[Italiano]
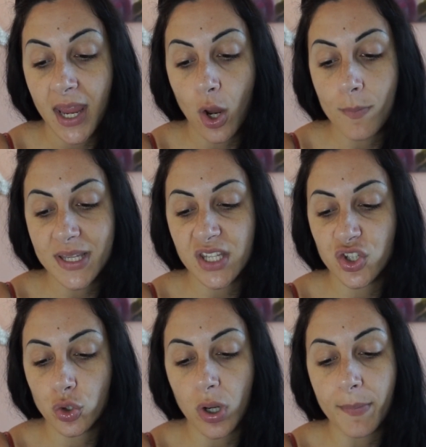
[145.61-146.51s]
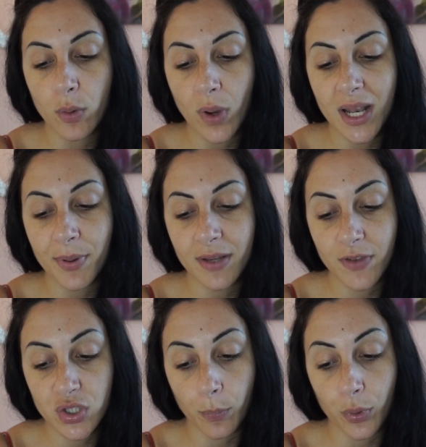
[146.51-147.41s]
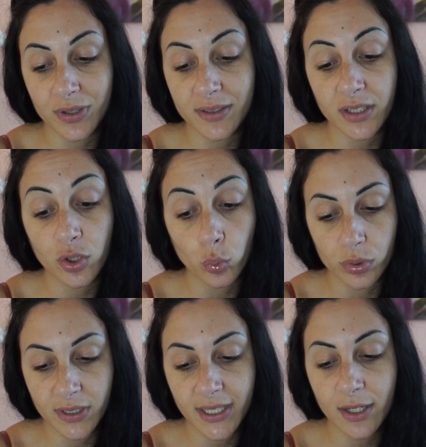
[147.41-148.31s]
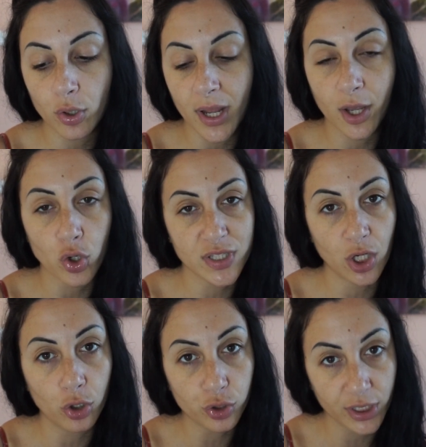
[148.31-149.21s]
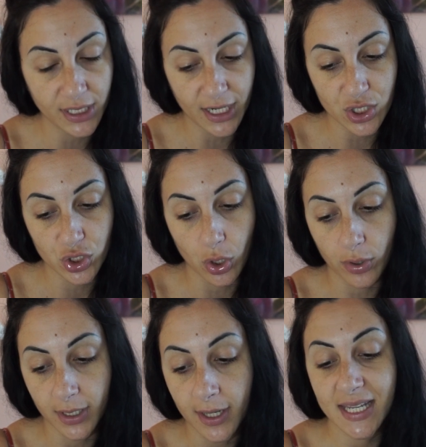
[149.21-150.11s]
È un massaggiatore manuale per il viso a portata di tutti, chi non ha grosse controindicazioni.